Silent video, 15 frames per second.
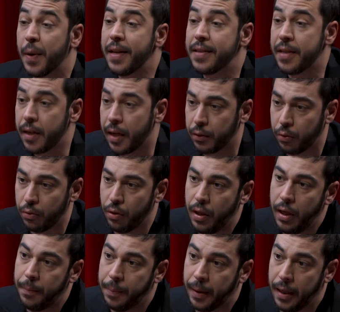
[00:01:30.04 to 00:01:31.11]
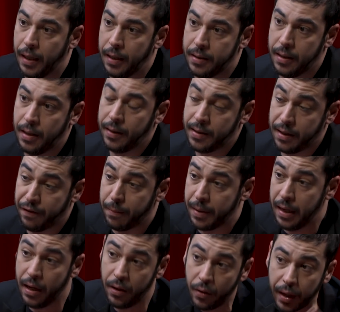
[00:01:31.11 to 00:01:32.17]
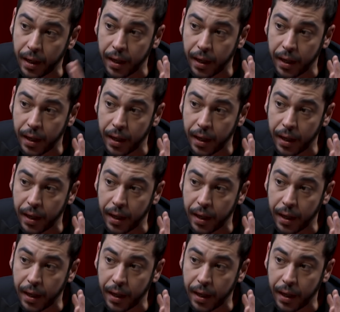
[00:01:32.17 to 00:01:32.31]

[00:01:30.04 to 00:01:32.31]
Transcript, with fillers: te iba a decir que tú no eres, para ser de esa familia, no